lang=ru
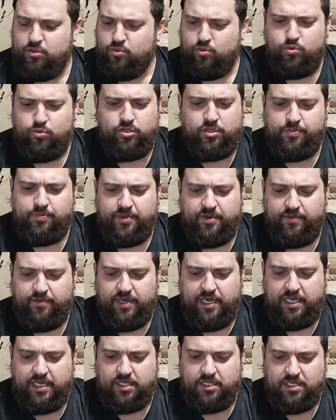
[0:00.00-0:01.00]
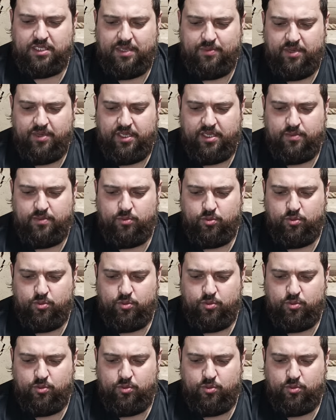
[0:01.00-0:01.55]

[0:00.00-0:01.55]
Но нужно проверять на собаке.